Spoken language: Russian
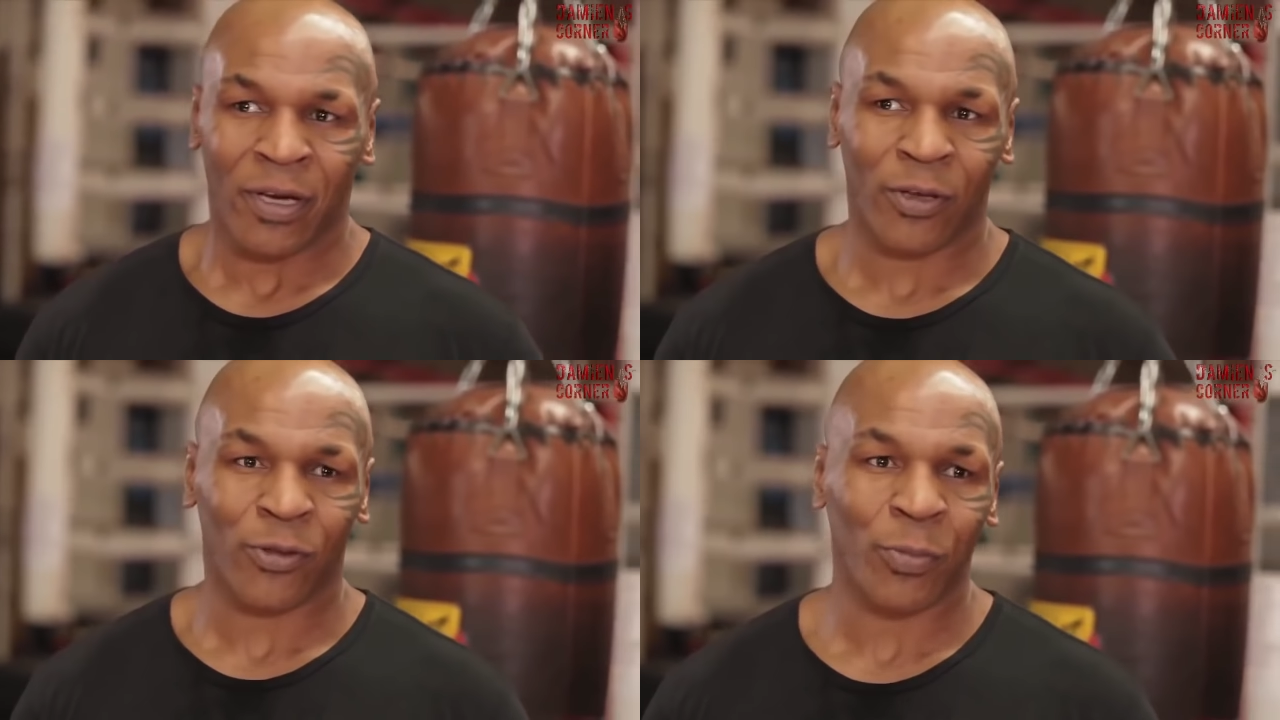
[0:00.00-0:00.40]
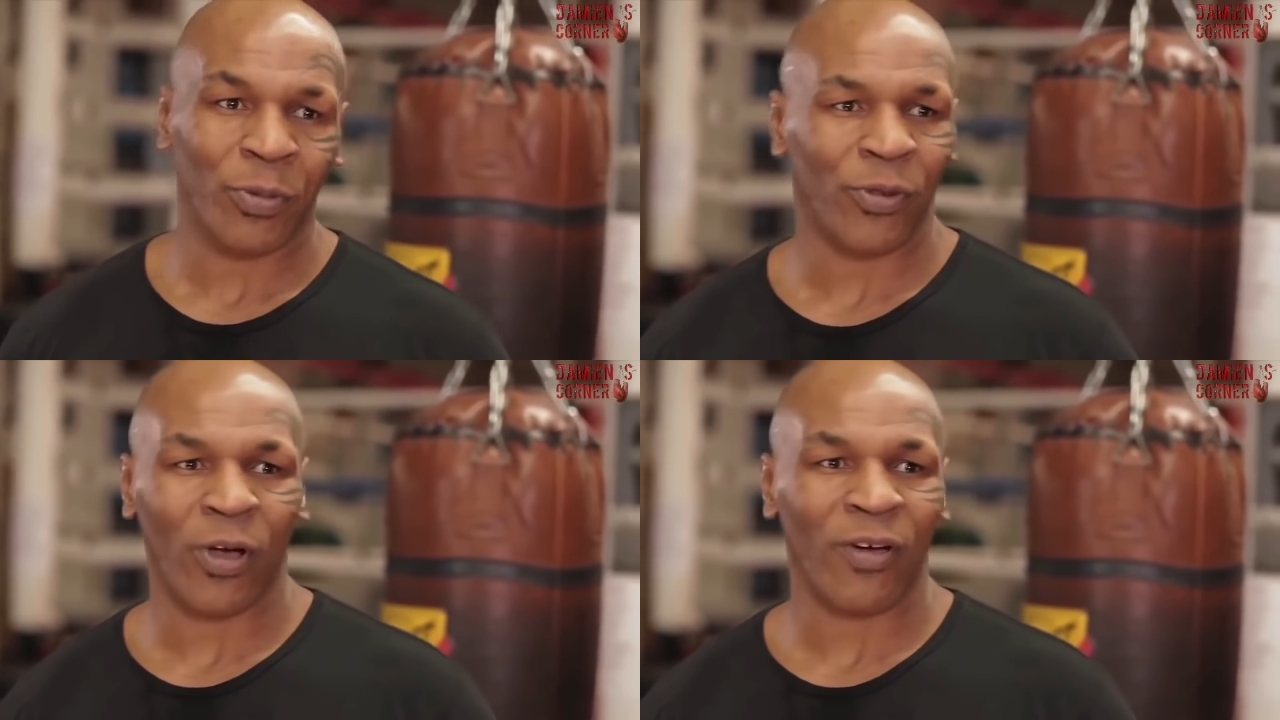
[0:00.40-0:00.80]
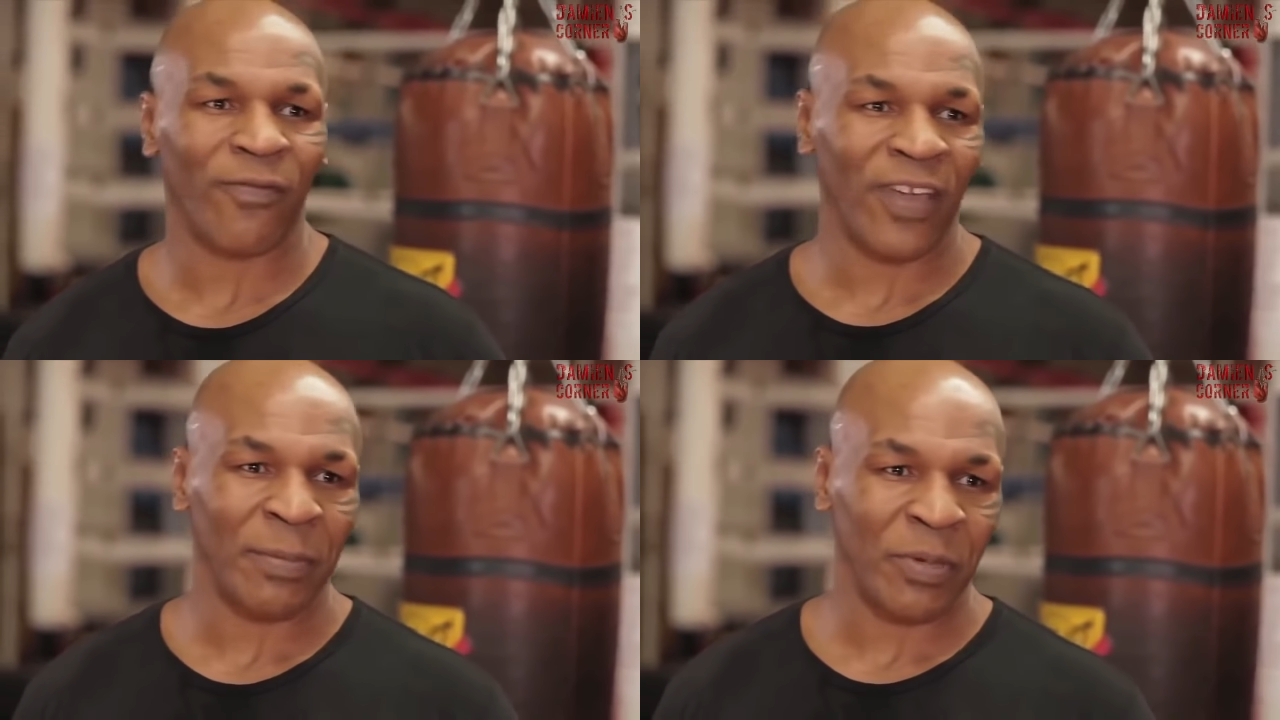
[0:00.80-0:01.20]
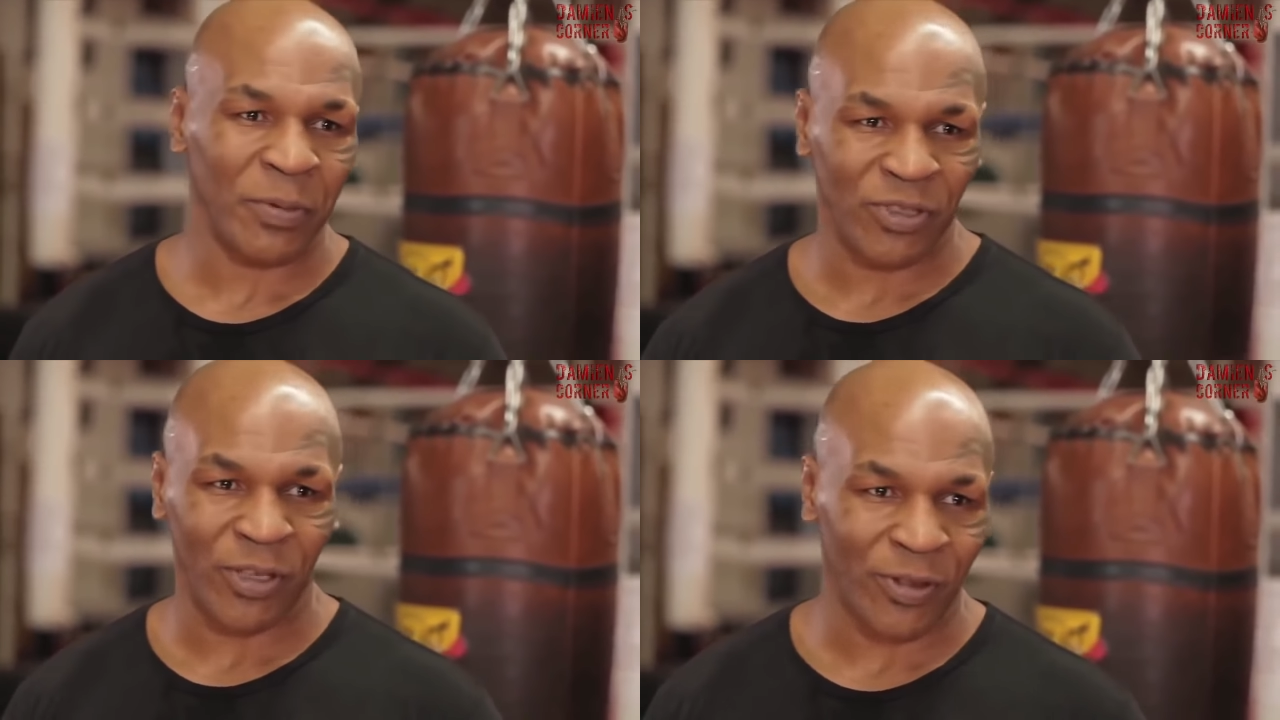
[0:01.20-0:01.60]
Я просто хотел быть
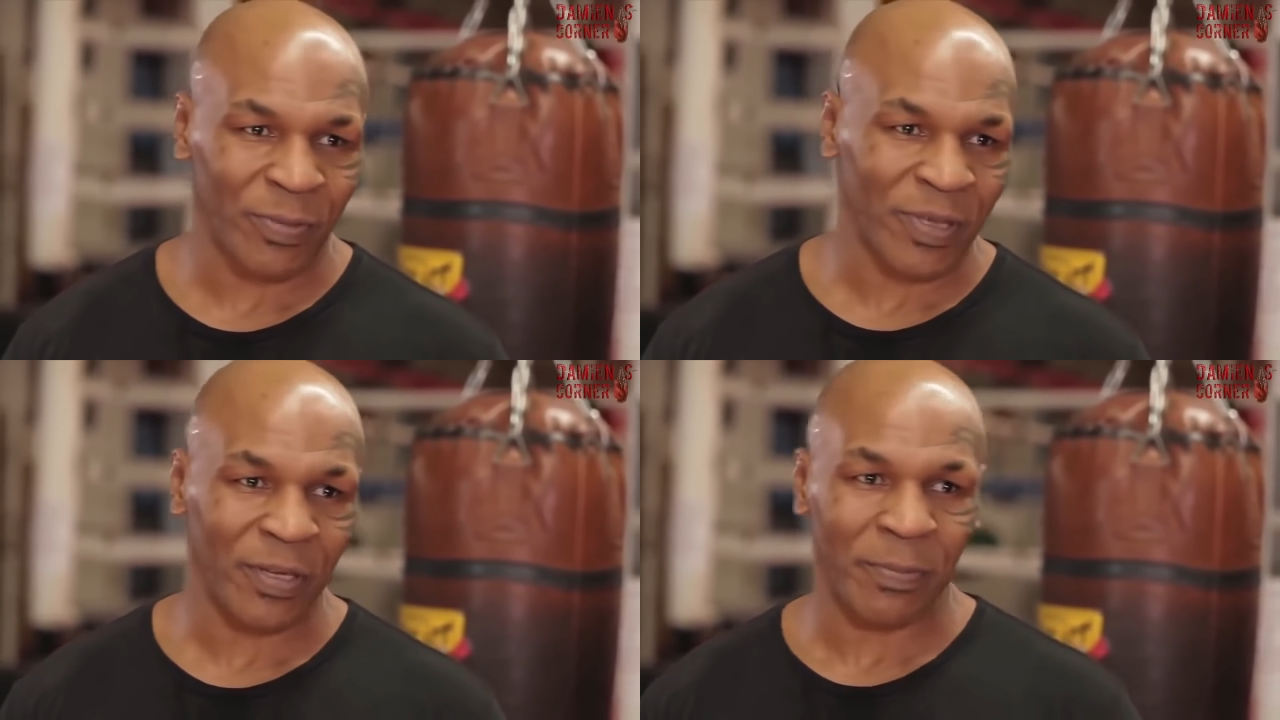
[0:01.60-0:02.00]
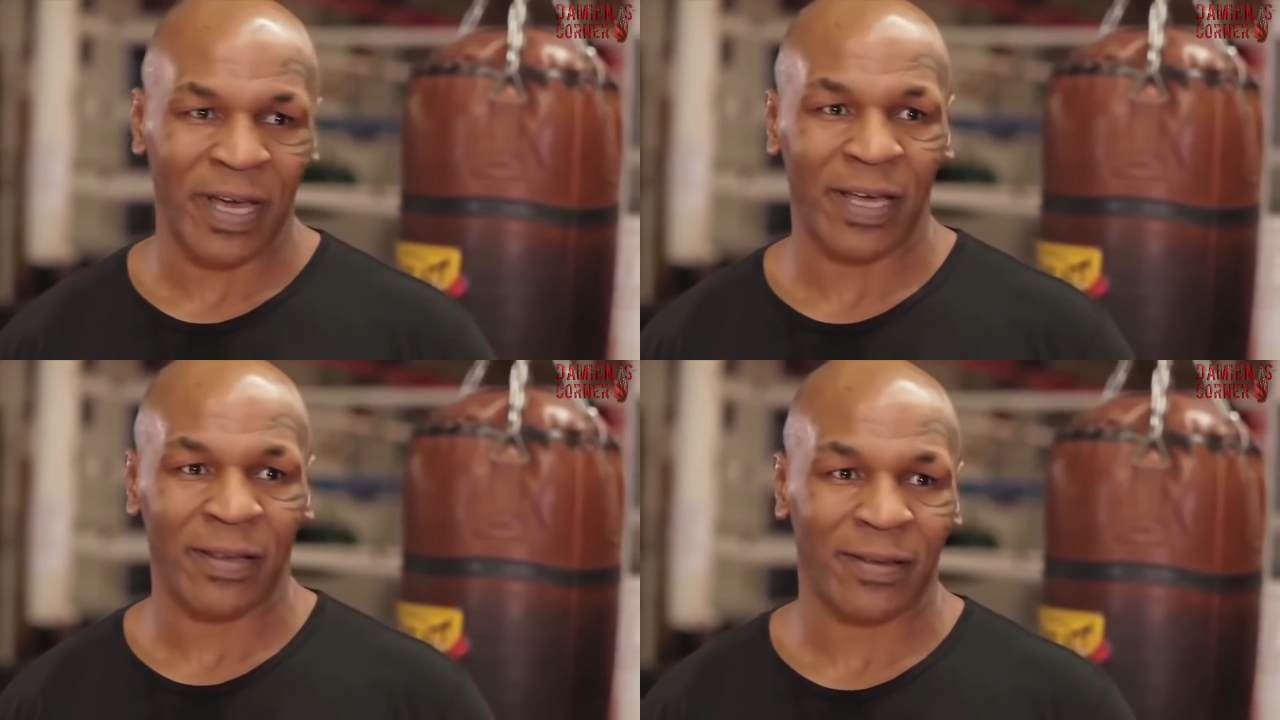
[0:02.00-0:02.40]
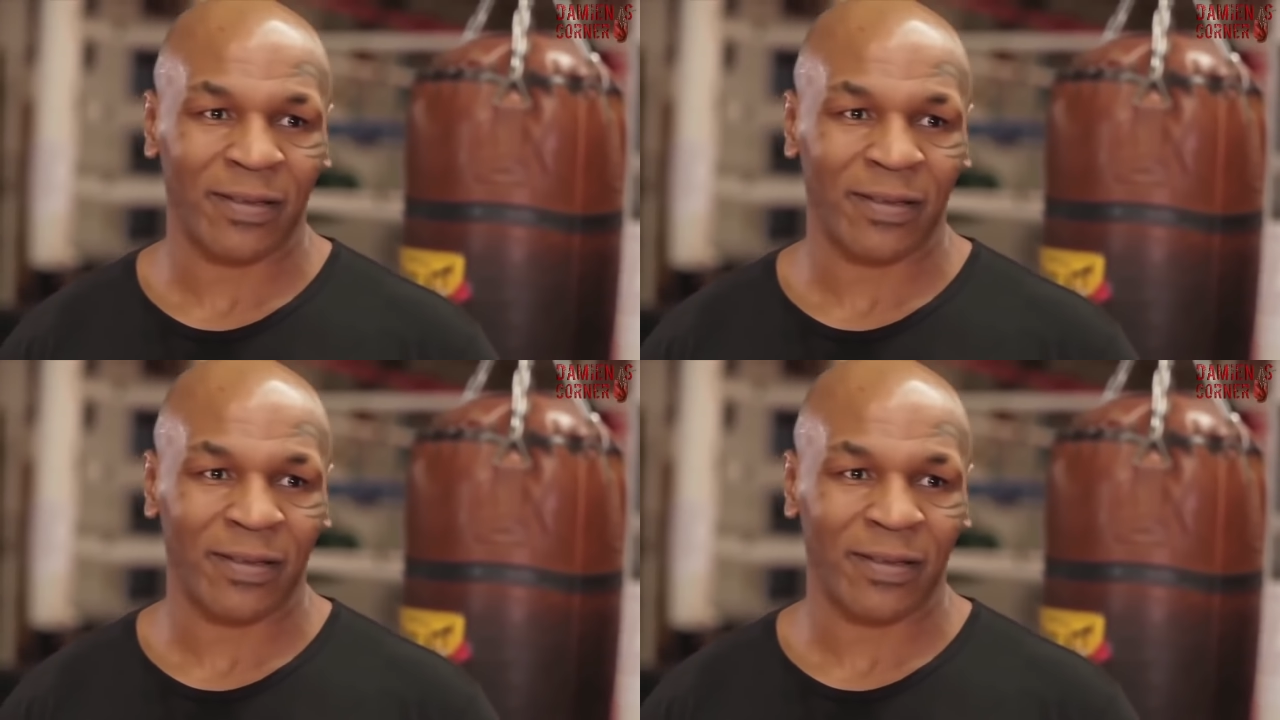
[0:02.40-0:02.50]
лучшим, понимаете?